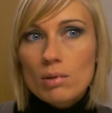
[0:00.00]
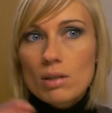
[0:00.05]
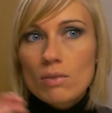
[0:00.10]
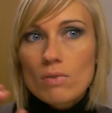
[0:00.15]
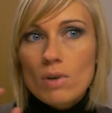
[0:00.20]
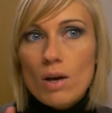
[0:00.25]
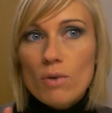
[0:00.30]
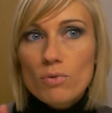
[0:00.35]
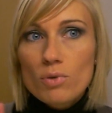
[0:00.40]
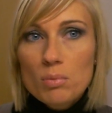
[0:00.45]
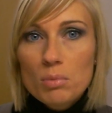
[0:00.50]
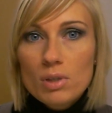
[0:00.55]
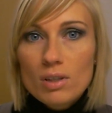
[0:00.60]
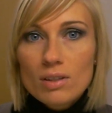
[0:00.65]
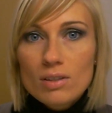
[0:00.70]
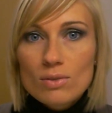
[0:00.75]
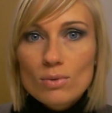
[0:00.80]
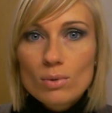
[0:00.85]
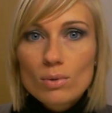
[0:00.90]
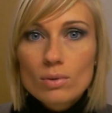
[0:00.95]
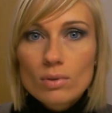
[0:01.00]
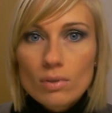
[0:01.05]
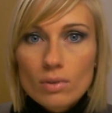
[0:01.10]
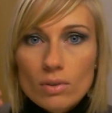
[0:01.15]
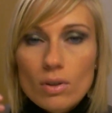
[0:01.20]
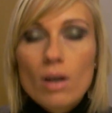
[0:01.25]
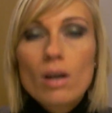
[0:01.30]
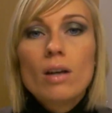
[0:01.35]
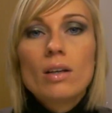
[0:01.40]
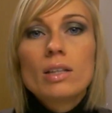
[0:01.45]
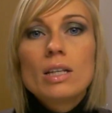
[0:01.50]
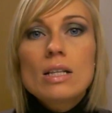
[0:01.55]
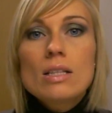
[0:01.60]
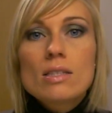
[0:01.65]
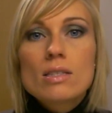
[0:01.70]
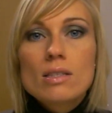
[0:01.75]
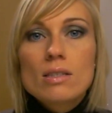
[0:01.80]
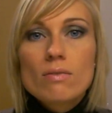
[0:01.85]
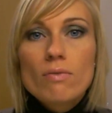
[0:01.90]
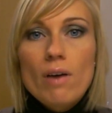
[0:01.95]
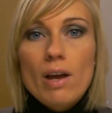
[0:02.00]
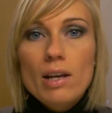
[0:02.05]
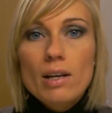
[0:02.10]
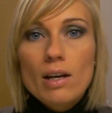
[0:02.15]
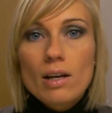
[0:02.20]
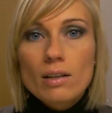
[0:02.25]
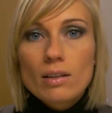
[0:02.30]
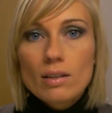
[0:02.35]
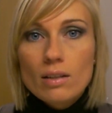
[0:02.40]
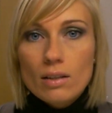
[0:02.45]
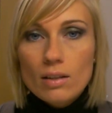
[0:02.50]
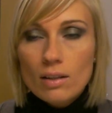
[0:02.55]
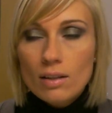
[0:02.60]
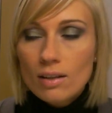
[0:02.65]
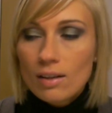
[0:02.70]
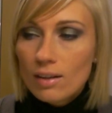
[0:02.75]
dann war für mich so, so jetzt ist Weihnachten.